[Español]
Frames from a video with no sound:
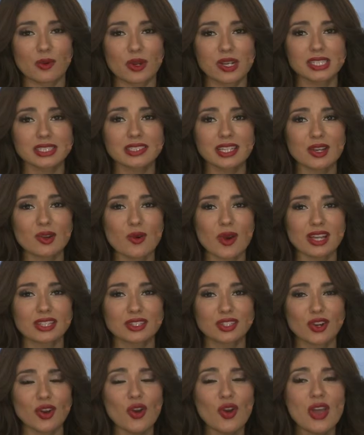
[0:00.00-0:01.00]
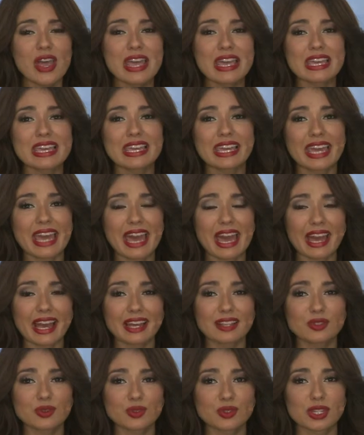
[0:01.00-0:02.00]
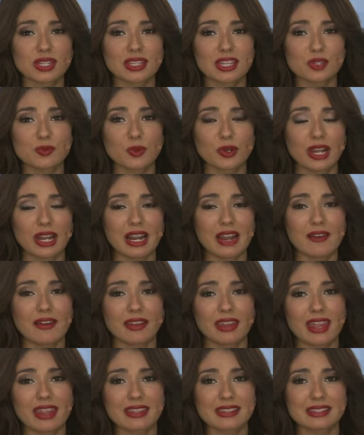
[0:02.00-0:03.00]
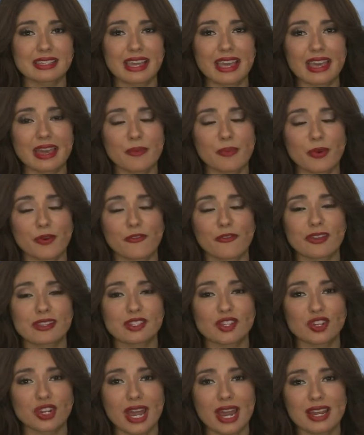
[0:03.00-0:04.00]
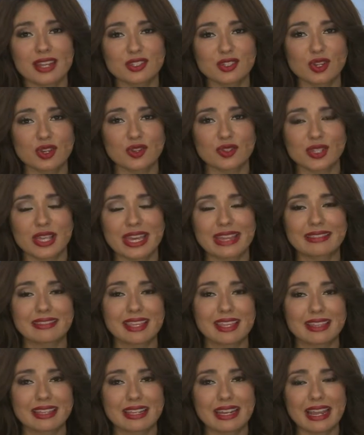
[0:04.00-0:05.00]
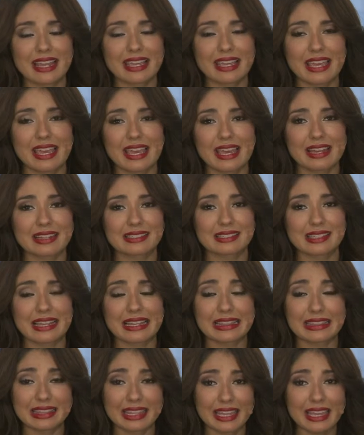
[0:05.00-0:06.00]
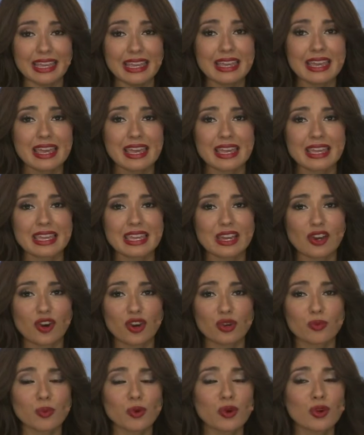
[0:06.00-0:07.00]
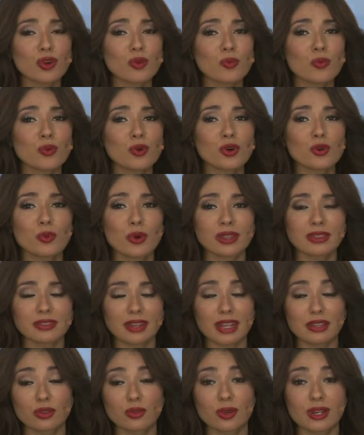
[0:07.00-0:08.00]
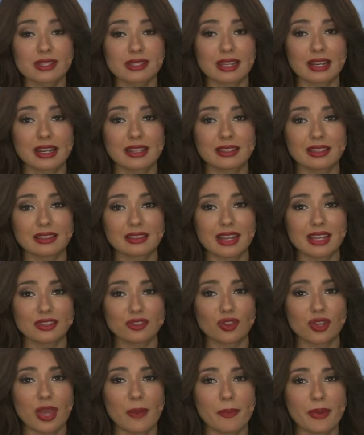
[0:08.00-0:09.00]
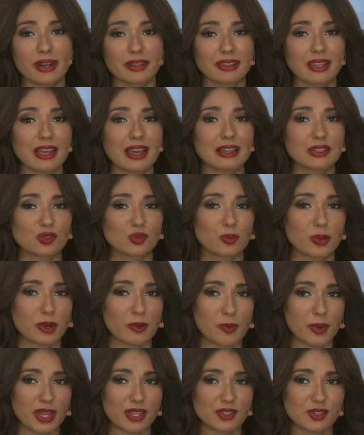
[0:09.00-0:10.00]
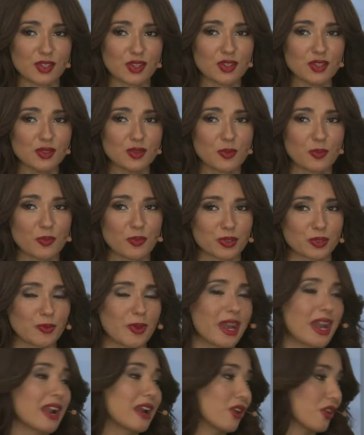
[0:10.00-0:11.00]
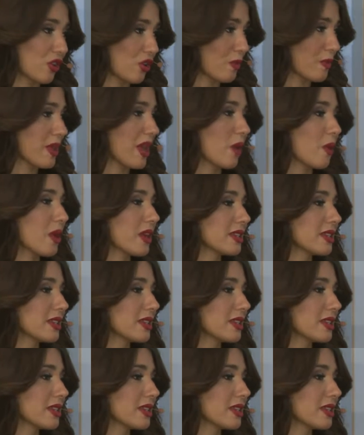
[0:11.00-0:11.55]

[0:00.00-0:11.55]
44, y que hagan sus citas, porque la verdad es que eh, profesionales son los que atienden ahí en Santé y con muy, muy buen trato, un excelente trato y aparte a super precios, pues para la economía,